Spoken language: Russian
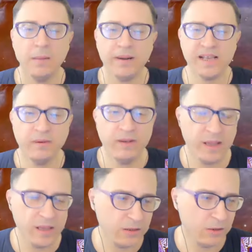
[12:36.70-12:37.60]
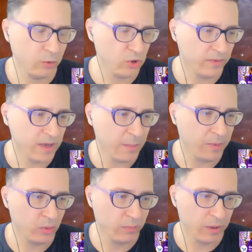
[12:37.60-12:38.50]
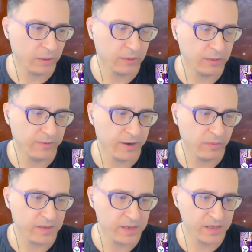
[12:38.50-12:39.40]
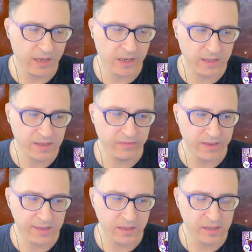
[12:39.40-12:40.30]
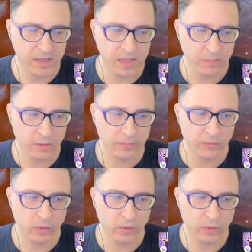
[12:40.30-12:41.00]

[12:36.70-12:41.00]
Про избавление от ненужного. Я подумал, наверное, у вас есть какие-то связи да, с этими.